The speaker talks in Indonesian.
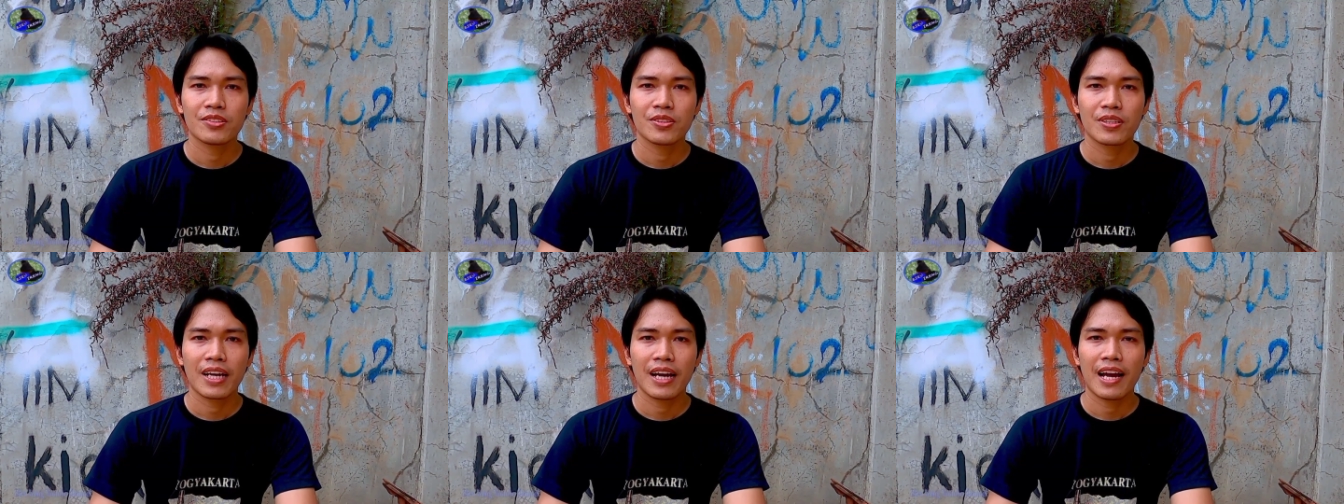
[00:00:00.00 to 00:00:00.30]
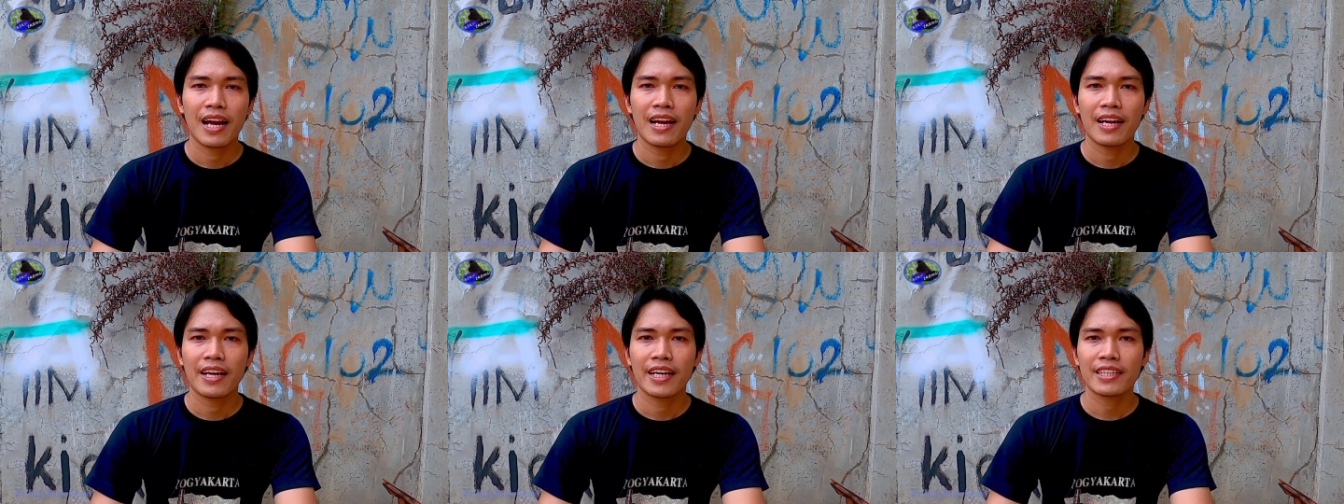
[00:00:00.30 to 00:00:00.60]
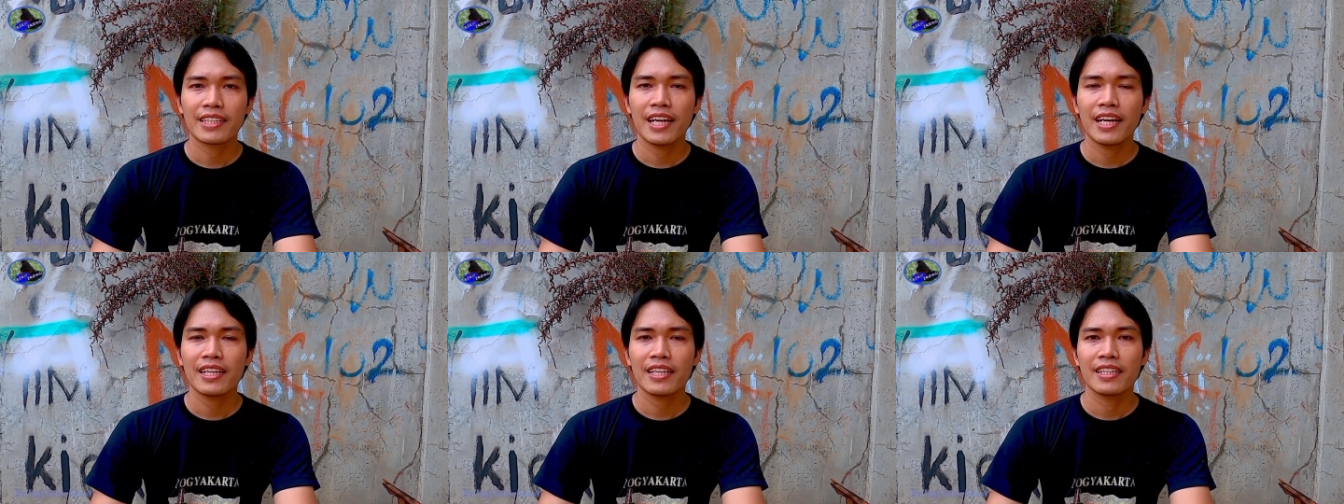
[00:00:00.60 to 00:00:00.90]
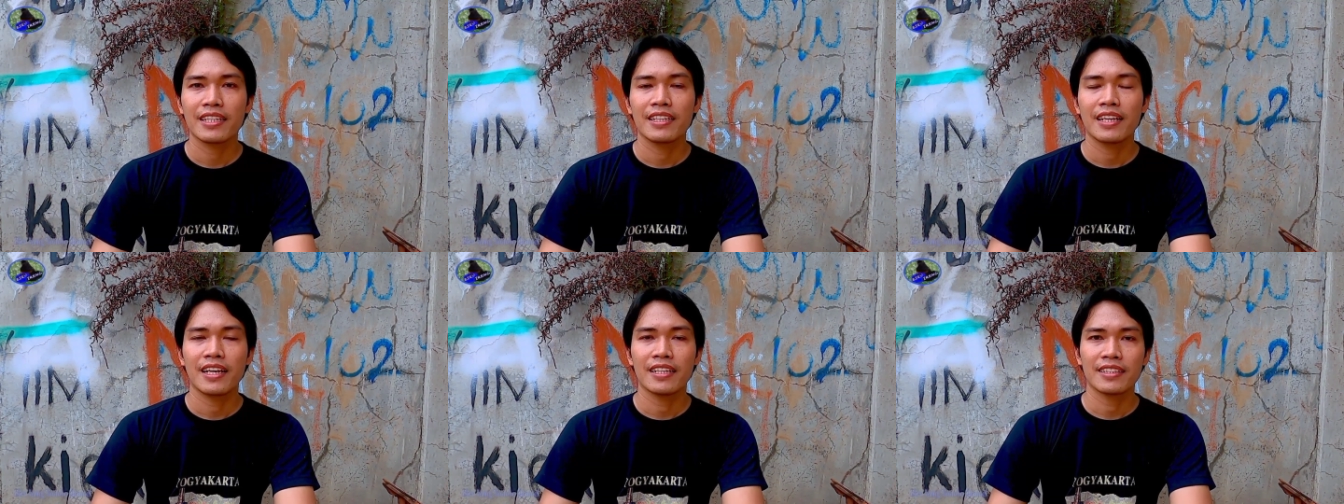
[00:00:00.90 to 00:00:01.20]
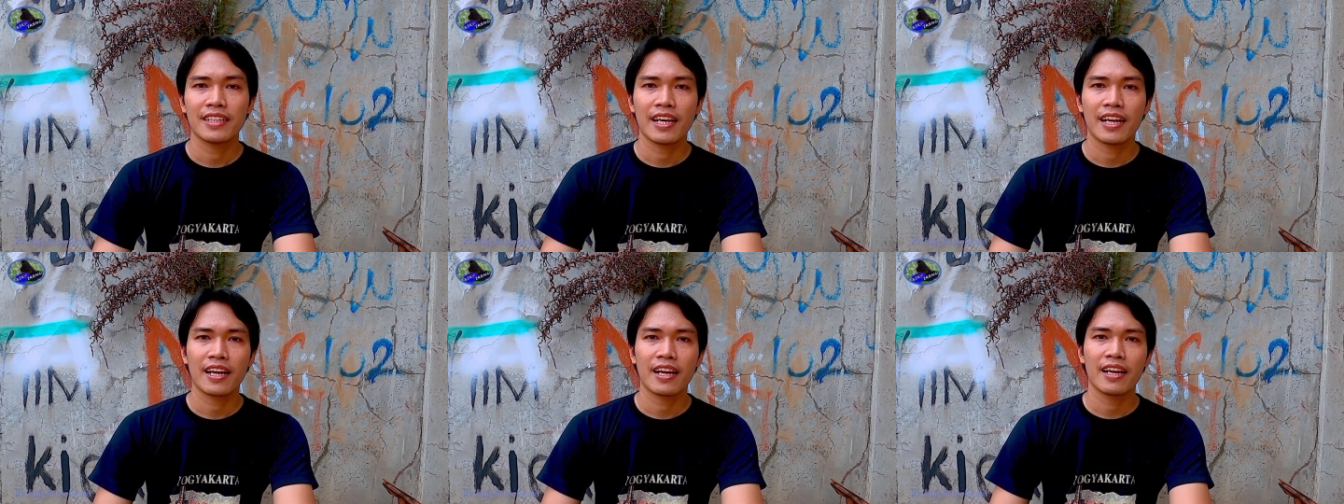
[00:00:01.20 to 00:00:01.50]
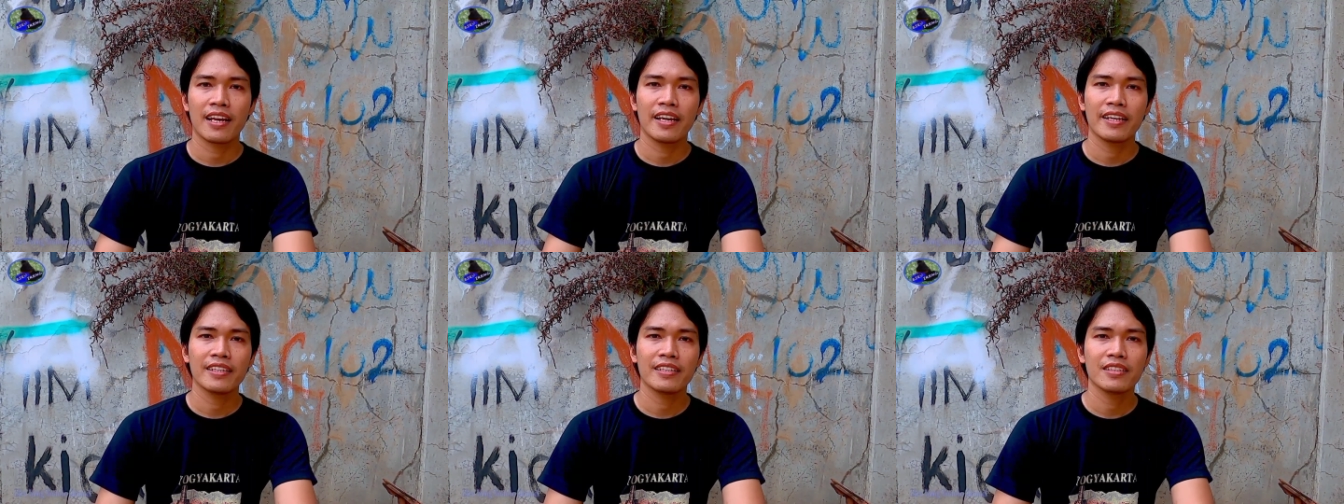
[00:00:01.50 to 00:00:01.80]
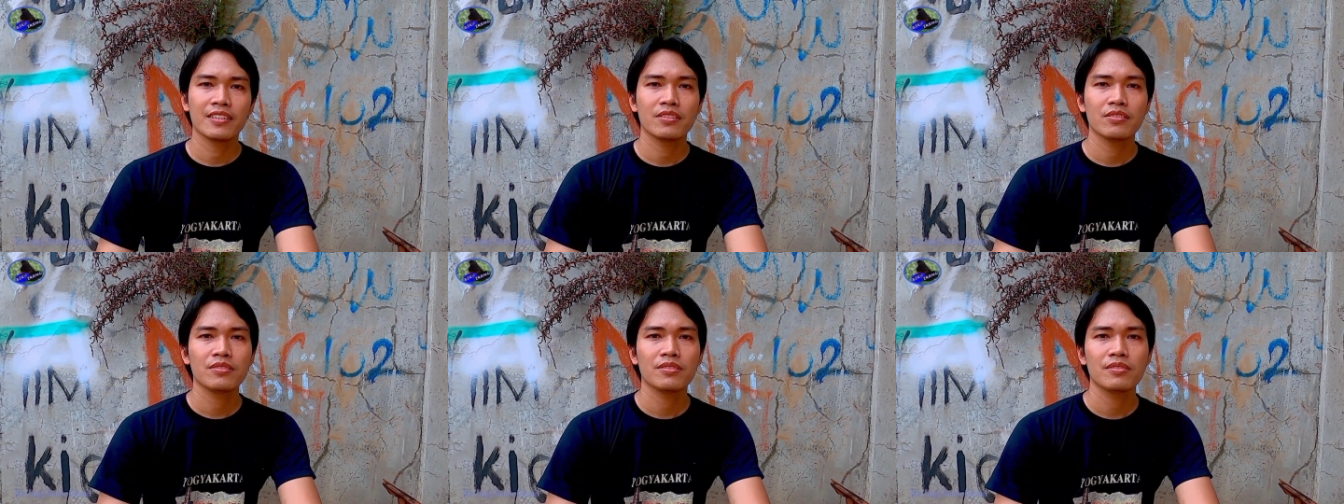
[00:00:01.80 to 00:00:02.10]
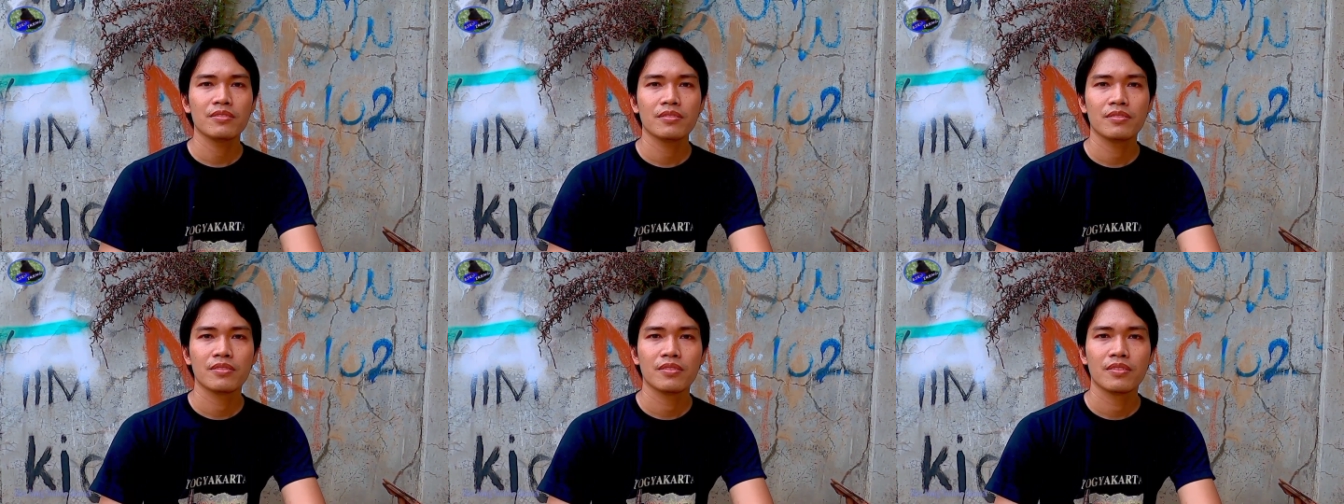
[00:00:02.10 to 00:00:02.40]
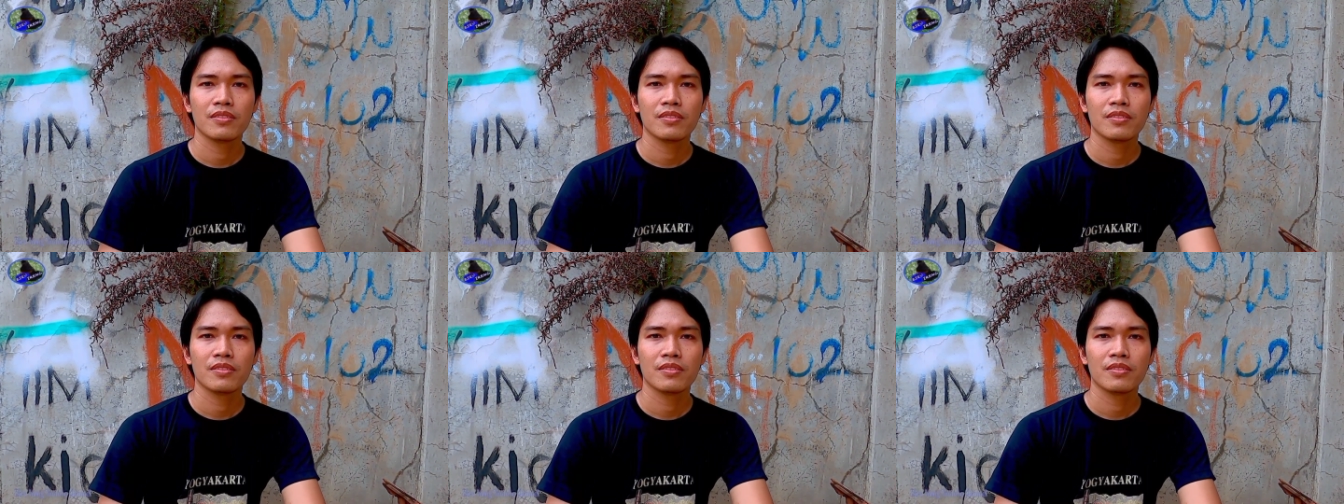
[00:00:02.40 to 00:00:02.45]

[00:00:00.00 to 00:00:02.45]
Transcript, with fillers: suka angkat kaki antara lain itu